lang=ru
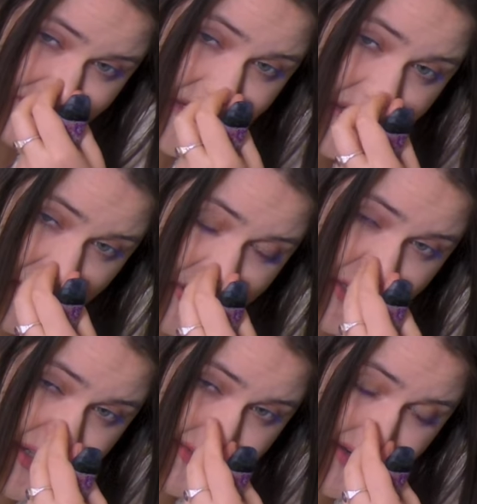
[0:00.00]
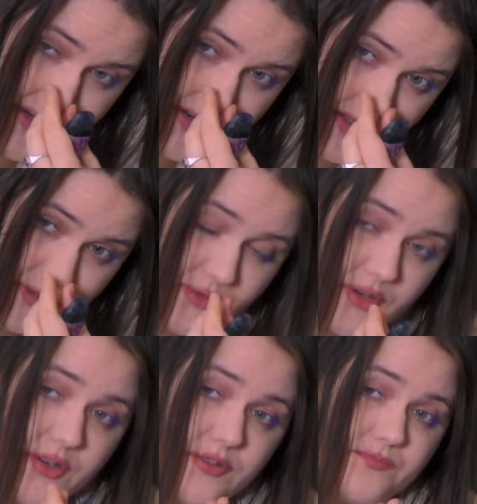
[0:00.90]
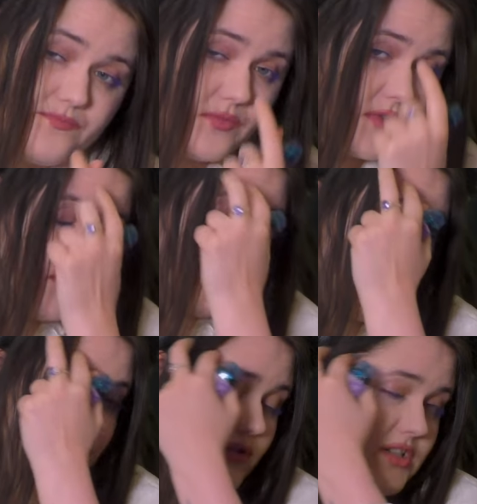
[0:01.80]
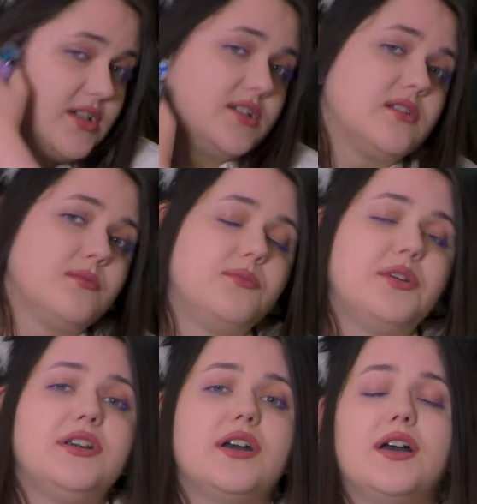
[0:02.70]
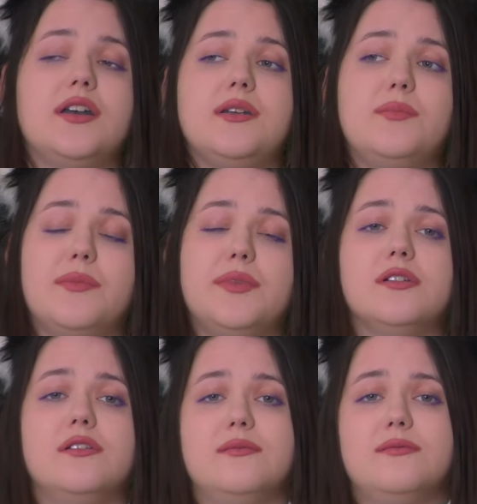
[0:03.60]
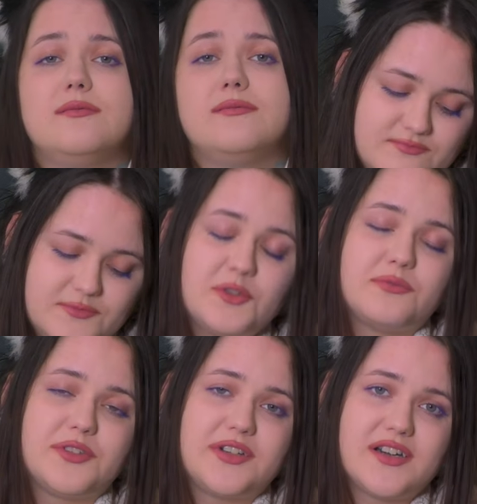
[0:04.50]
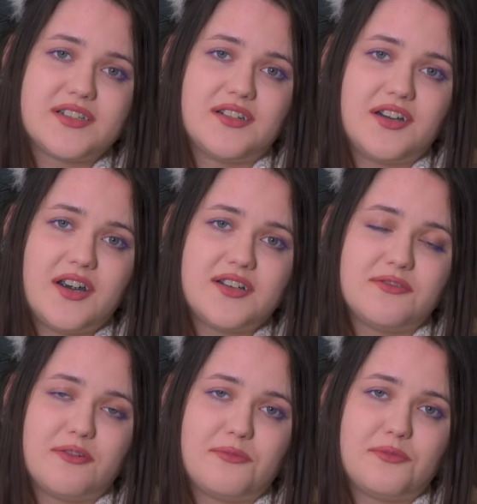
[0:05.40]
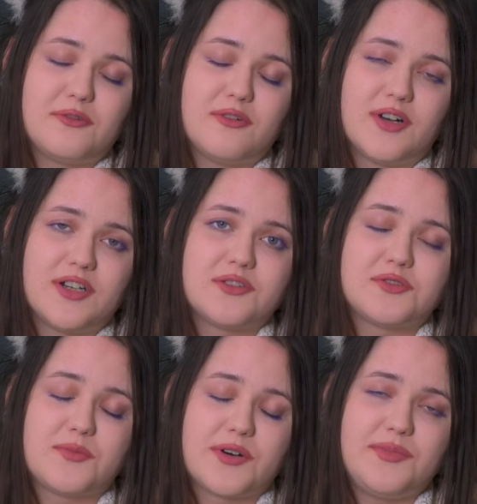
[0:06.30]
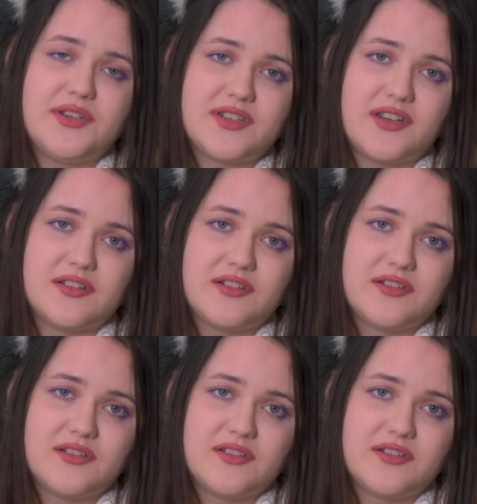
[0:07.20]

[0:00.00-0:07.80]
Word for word: нанять человека, который выследил бы меня и побил. Он пытался нанять его по адресу прописки.